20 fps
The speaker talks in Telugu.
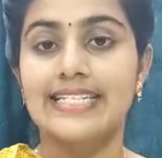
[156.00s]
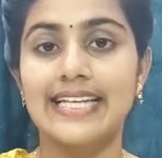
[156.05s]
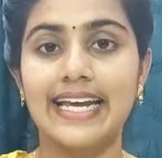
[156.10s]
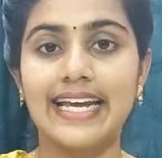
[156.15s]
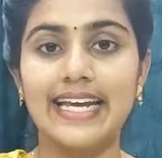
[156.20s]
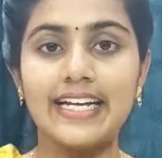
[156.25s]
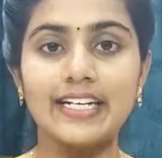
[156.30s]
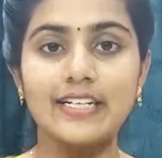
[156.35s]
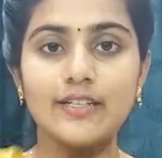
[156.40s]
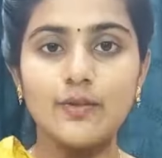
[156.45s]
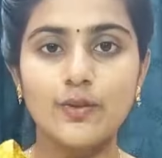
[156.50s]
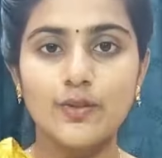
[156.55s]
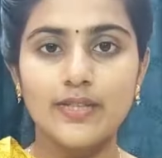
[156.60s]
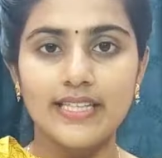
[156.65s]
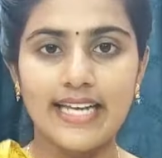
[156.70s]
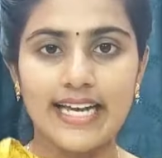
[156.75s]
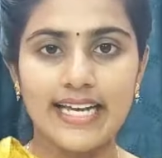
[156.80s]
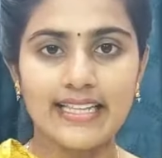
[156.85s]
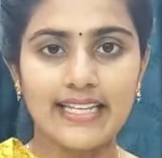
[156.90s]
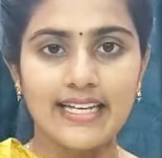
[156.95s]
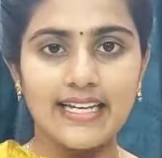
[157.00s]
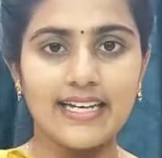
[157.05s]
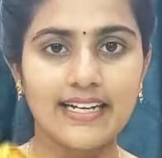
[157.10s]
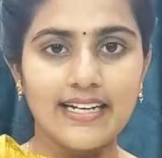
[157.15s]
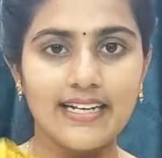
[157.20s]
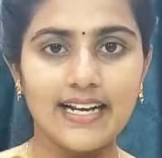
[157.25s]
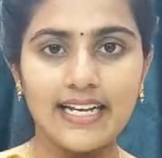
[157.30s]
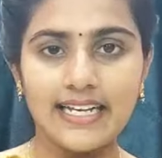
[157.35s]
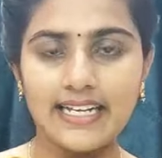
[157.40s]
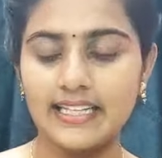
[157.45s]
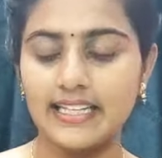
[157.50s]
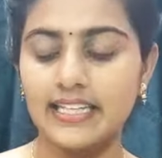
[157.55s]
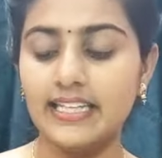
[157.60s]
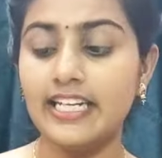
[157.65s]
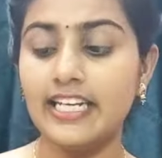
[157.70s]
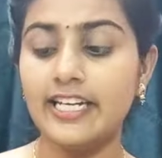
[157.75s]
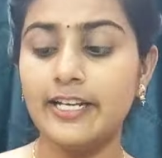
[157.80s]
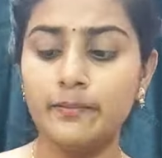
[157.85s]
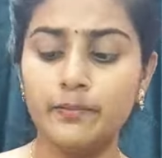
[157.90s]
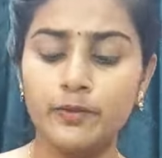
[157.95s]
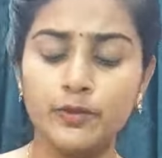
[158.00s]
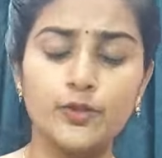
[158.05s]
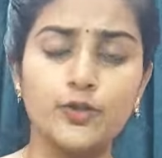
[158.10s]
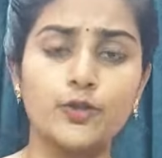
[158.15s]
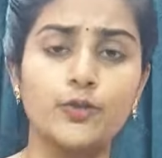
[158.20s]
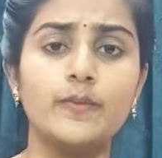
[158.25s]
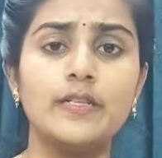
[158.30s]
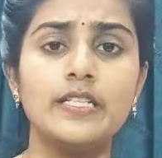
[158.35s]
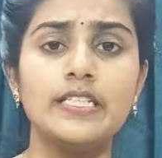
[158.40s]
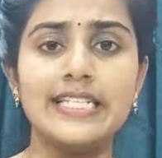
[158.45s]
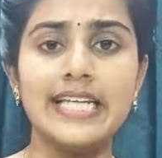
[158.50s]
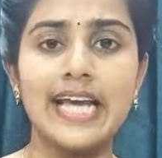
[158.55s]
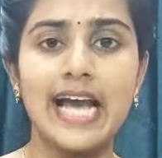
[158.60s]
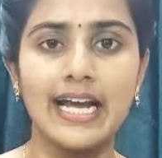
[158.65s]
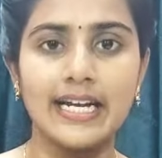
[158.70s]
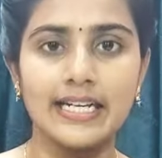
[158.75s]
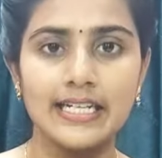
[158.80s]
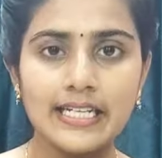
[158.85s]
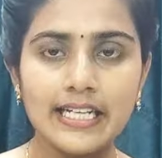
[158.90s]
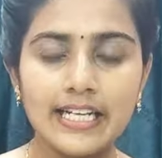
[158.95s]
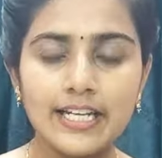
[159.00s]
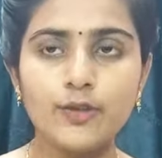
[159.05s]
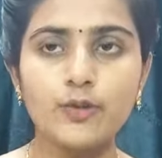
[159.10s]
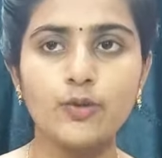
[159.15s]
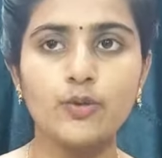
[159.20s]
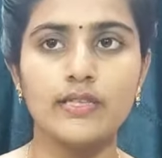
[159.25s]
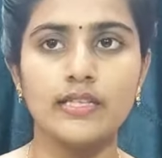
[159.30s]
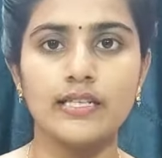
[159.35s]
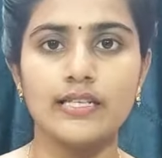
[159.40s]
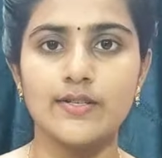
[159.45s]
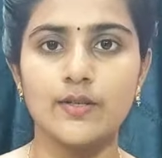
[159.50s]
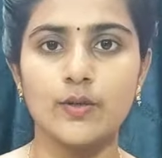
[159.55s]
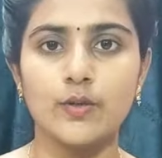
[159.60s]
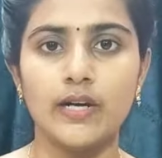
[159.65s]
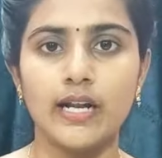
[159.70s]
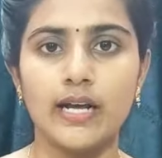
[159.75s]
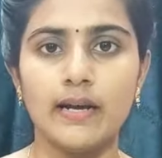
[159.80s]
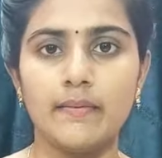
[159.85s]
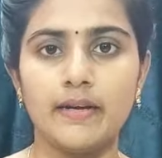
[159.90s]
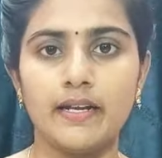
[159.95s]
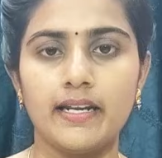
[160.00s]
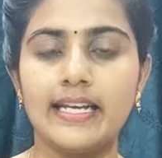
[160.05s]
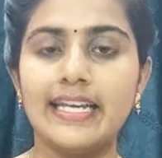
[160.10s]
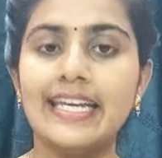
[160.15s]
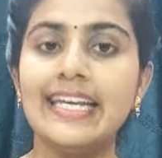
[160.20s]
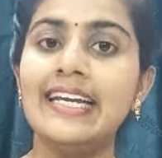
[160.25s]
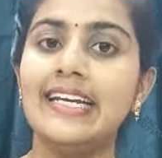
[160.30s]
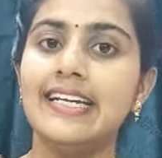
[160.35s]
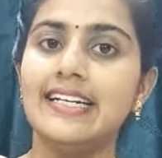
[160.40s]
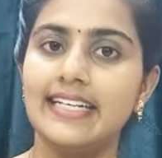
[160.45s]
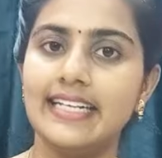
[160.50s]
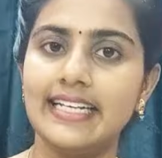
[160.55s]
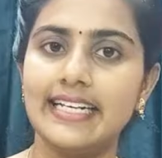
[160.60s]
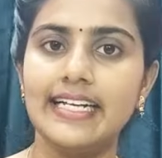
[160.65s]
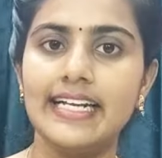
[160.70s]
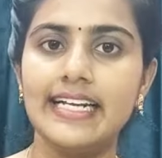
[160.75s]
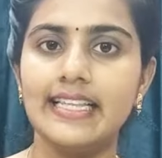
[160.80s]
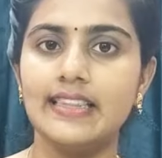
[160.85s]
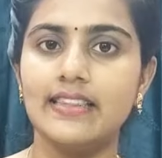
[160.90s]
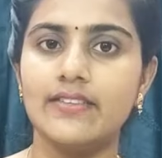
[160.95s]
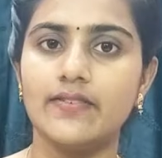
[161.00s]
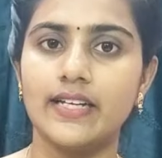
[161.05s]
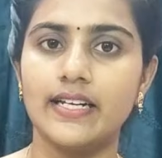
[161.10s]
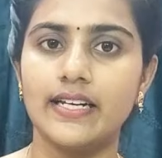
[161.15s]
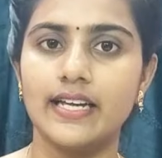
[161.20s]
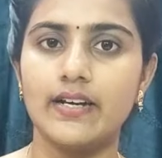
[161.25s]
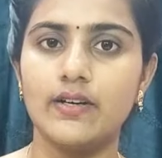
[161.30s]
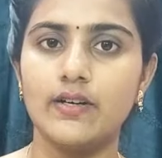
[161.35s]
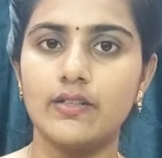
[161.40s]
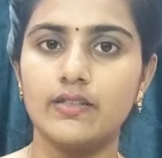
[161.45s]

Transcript: సెకండ్ కుర్తీ అయితే కనుక ఇది నేను ఇప్పుడు చూపించే అన్ని కుర్తీస్ కూడా మనకి నీ లెంత్ వరకే